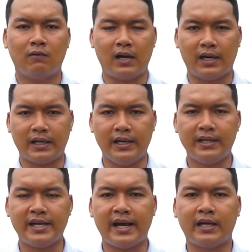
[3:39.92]
và
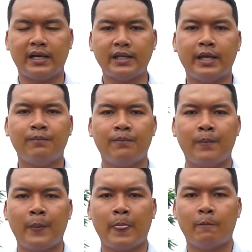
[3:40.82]
cái trang kế tiếp
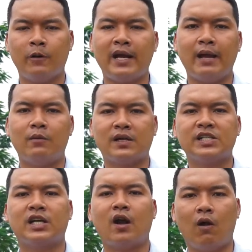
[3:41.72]
với lại một
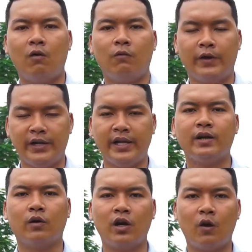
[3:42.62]
cái sơ đồ
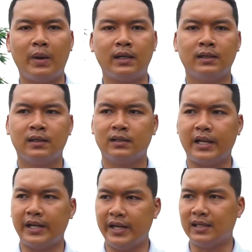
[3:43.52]
của cái lô mình.
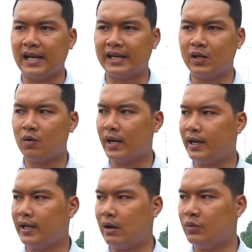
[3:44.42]
Tại vì hiện tại cái khu
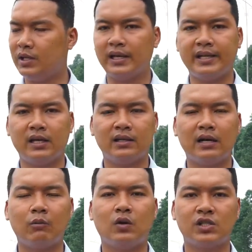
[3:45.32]
này thì hầu như là
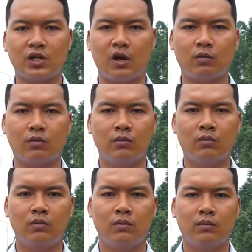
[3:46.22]
Nhân không có sơ đồ.
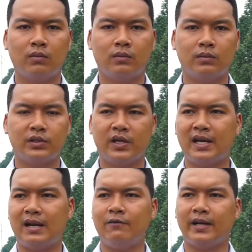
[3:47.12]
Cho
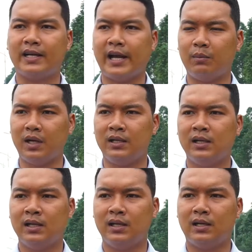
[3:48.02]
khách hàng mình
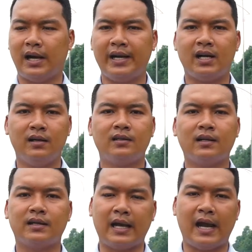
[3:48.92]
hãy gửi
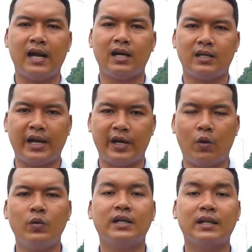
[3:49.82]
tất cả đầy
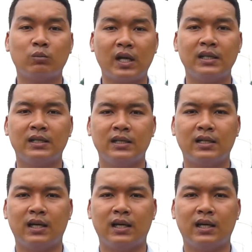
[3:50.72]
đủ những cái thông tin